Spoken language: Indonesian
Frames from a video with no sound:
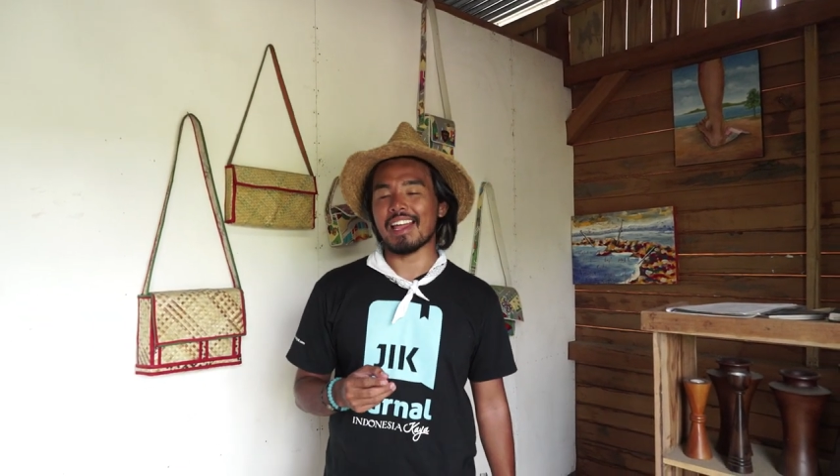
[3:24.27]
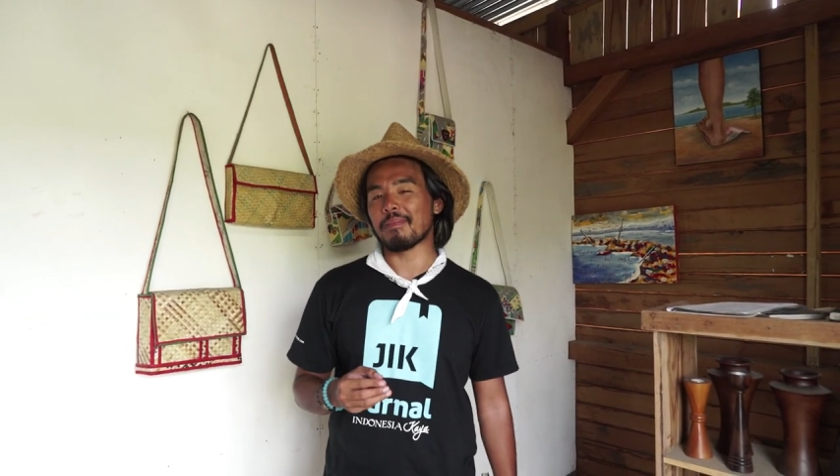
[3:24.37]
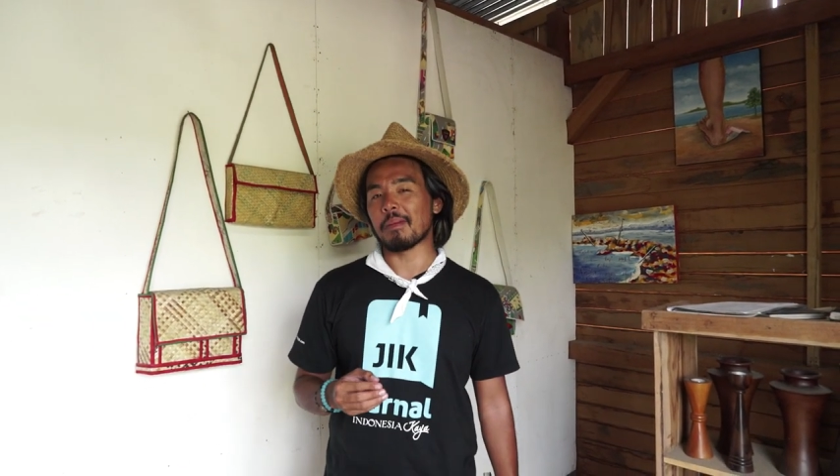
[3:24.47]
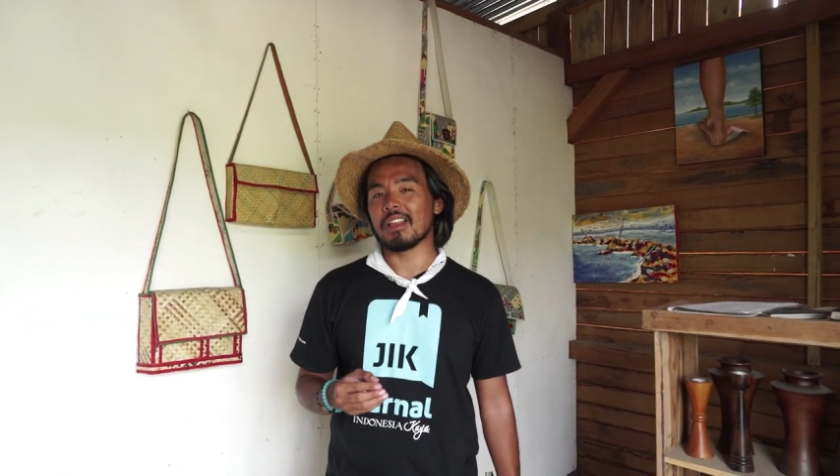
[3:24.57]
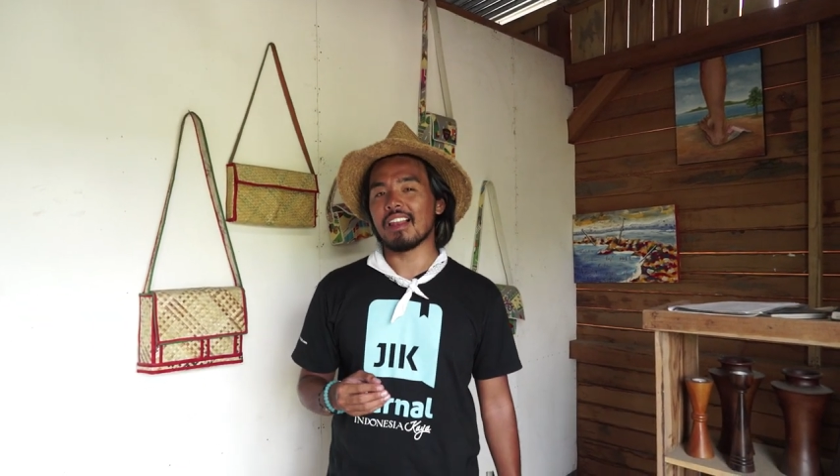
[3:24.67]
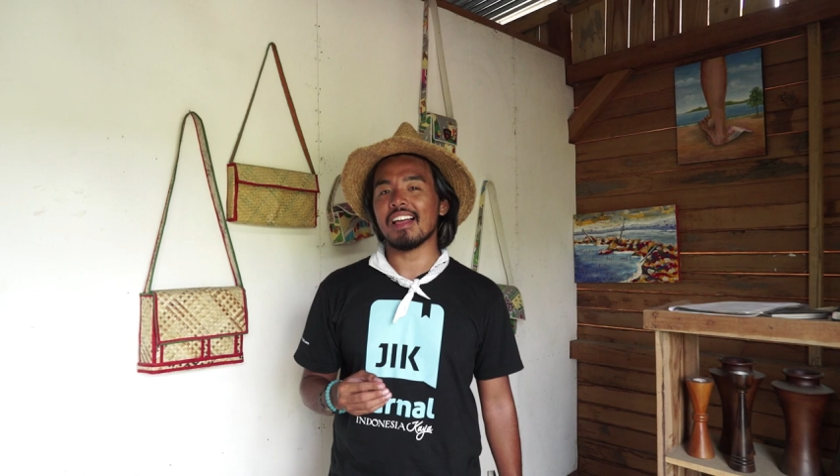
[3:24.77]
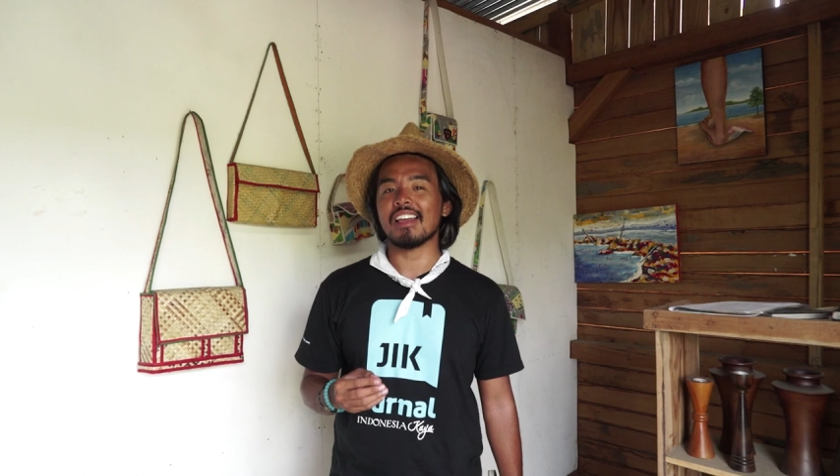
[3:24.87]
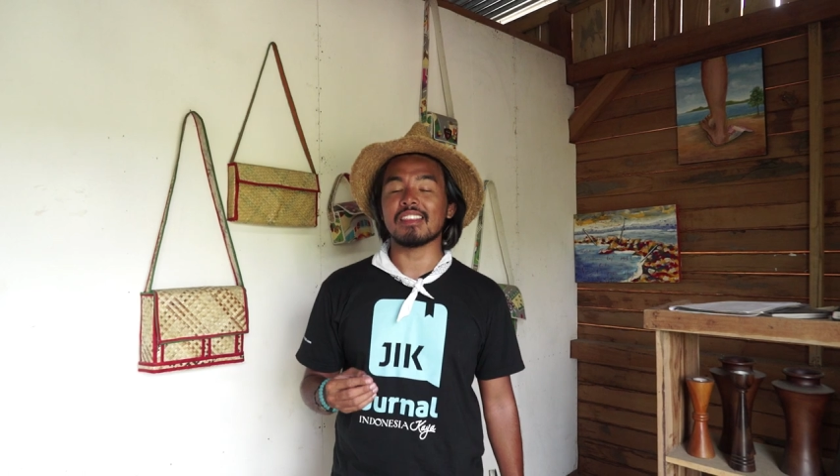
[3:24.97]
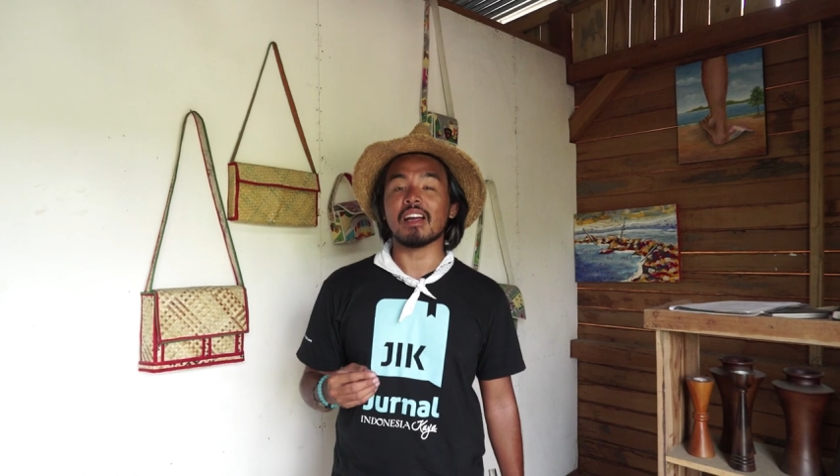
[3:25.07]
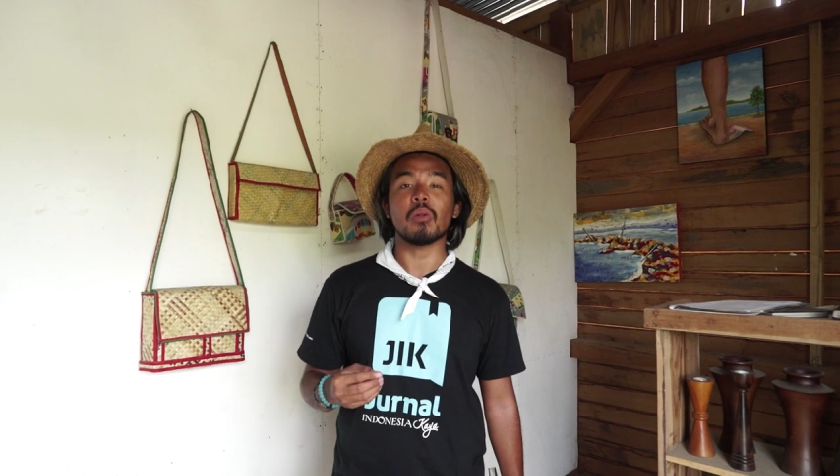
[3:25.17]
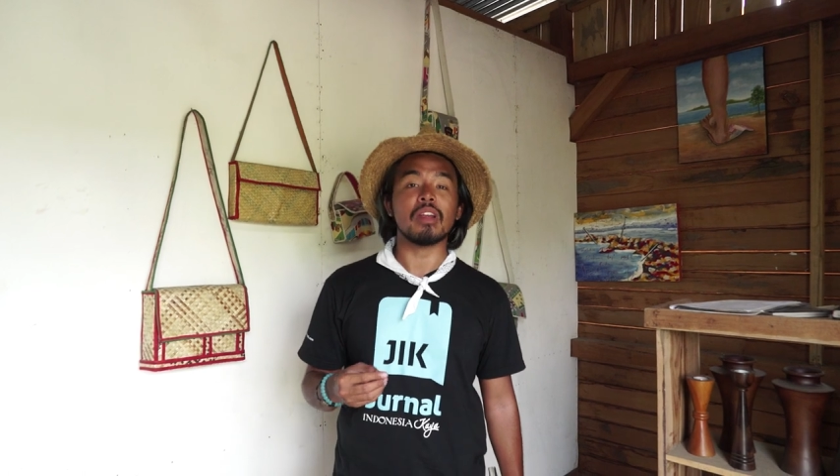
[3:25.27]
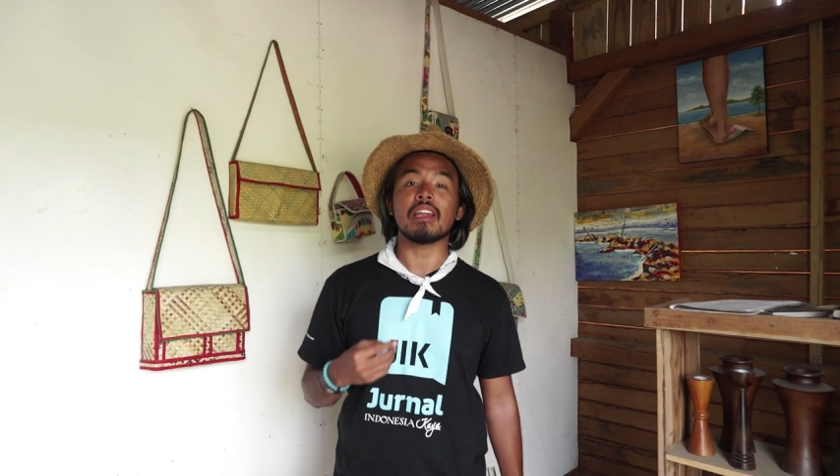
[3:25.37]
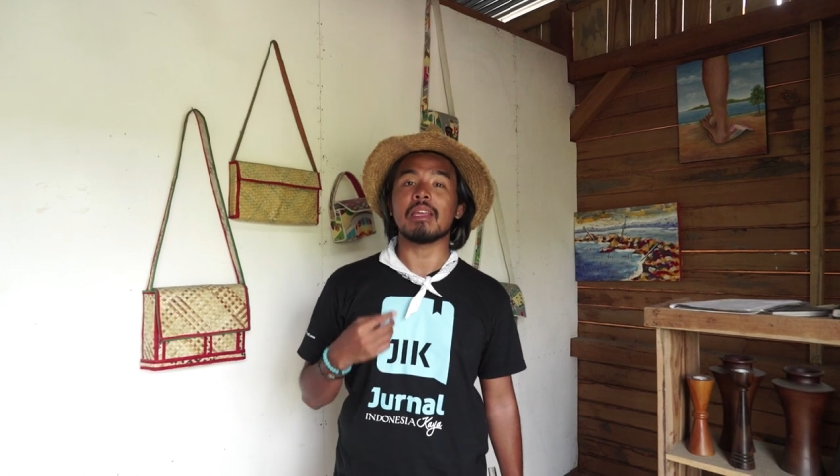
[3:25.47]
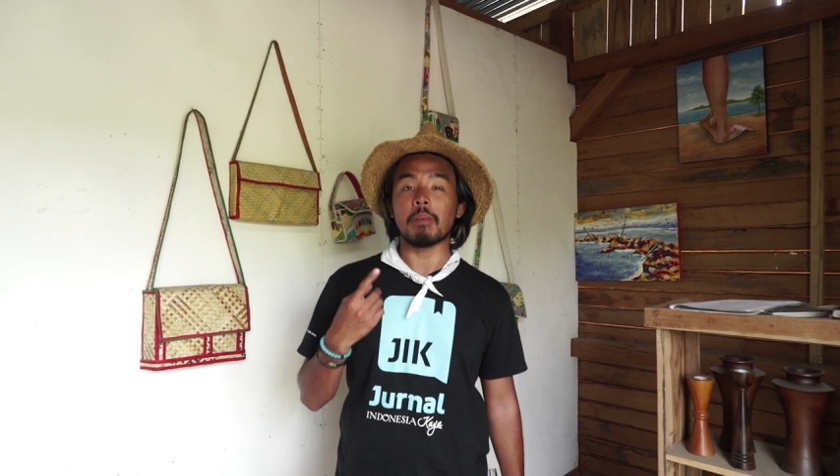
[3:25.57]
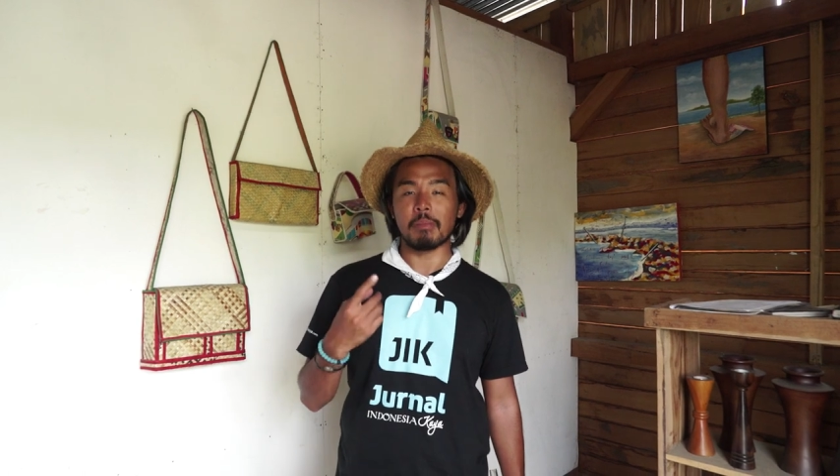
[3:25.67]
apabila kita keluar
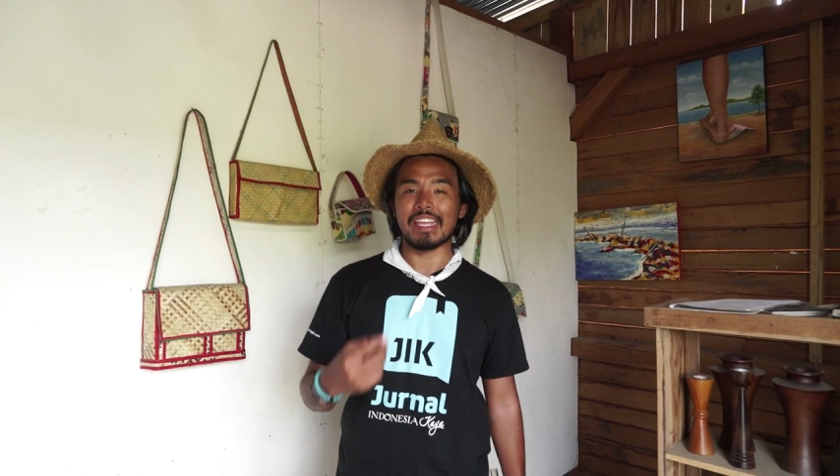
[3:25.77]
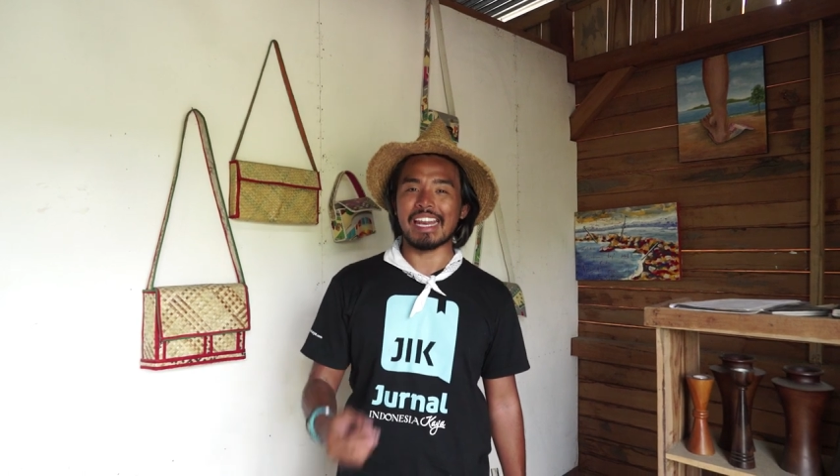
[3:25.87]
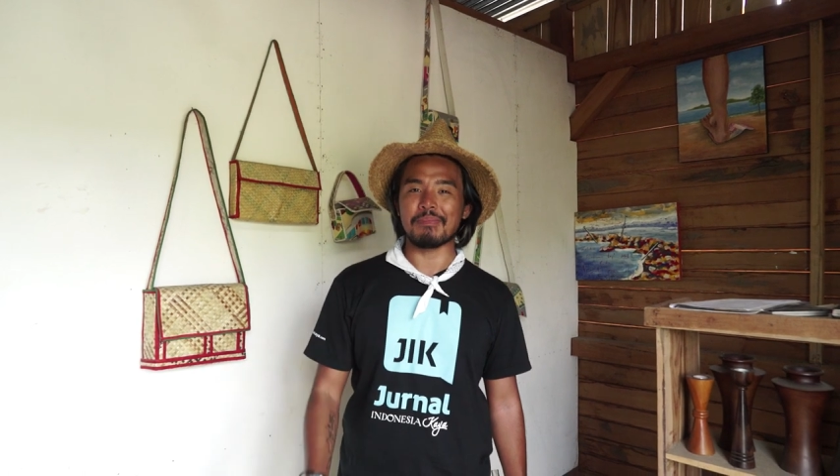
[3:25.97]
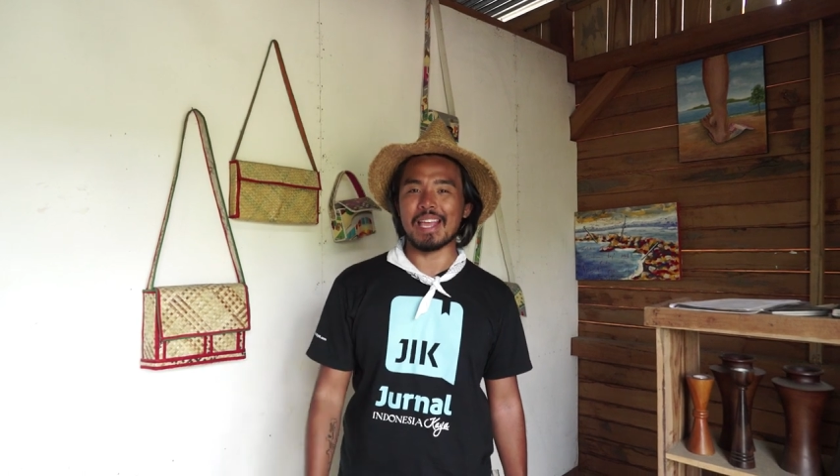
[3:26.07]
dari pemikiran